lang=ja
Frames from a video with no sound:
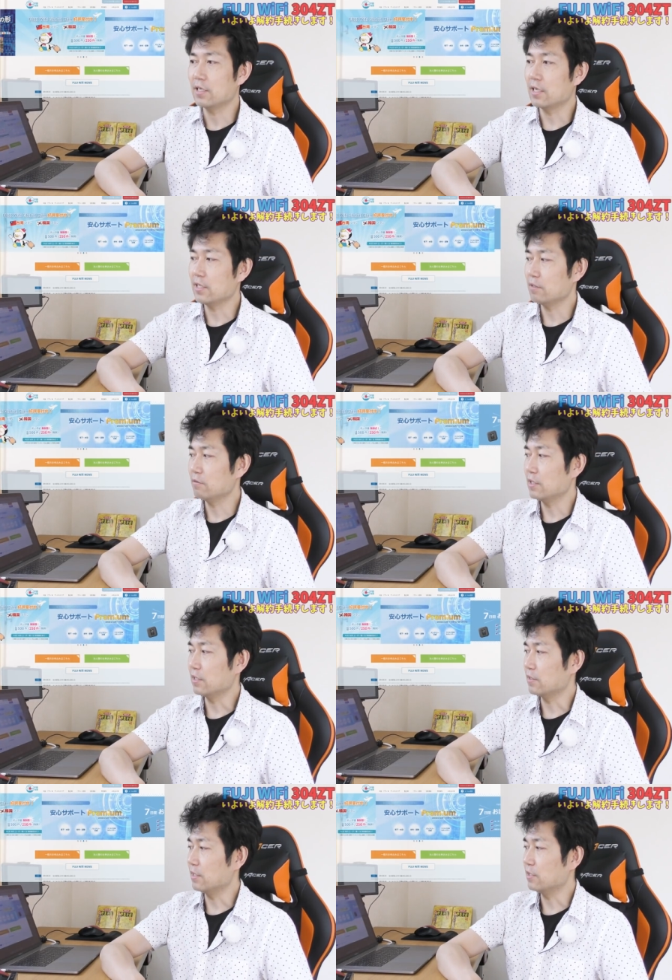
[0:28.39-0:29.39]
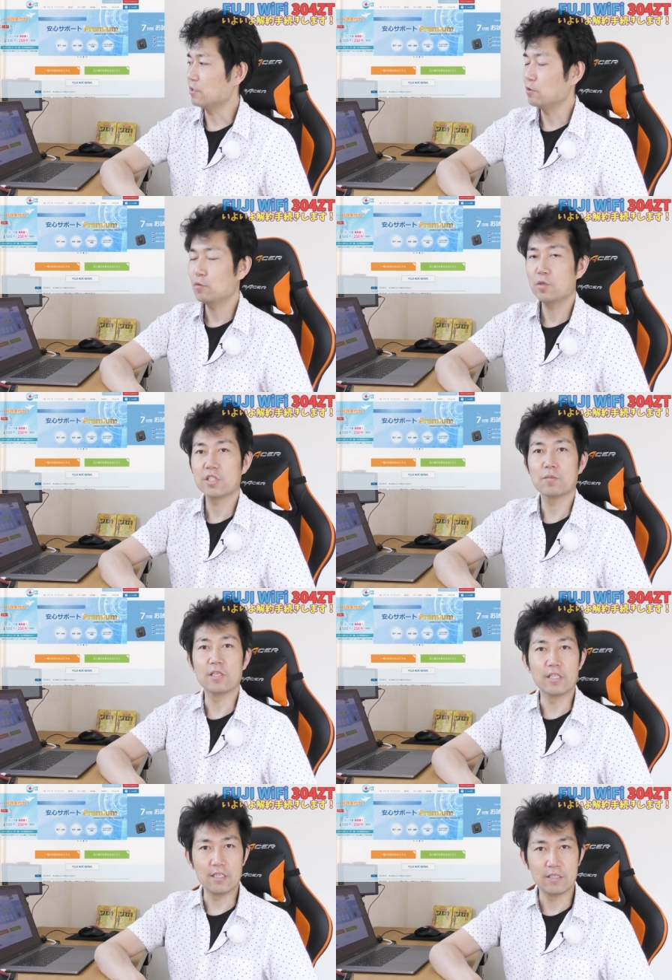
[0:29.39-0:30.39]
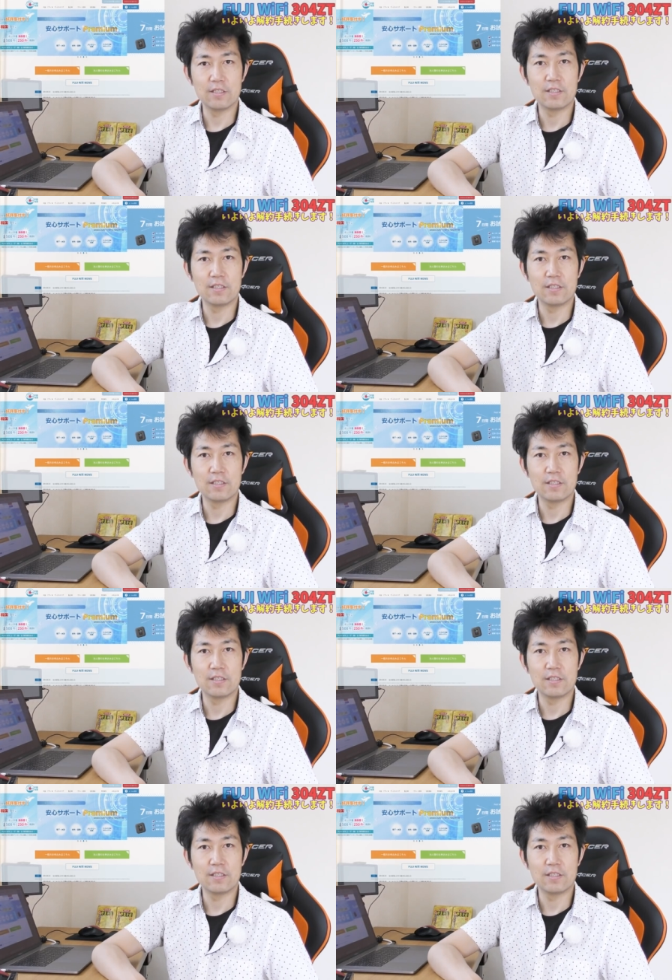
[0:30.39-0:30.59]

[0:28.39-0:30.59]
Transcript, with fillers: 解約がですね、15日までに